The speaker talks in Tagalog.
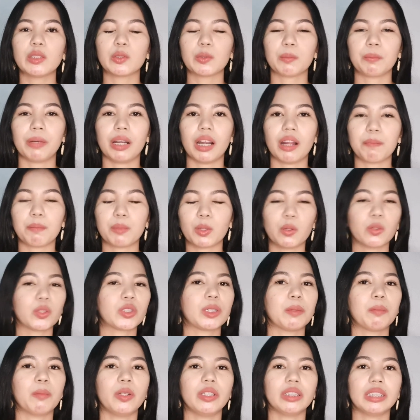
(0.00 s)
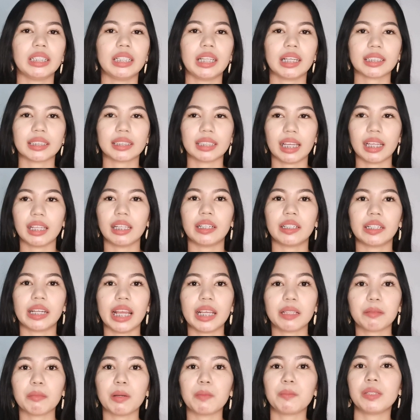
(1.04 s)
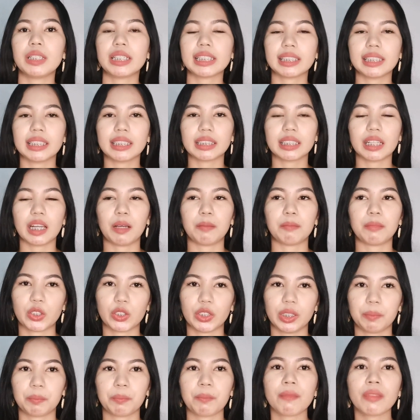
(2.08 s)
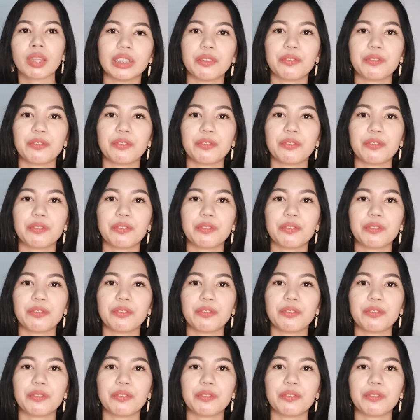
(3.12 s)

super approachable nilang seller, and mabilis din silang mag ship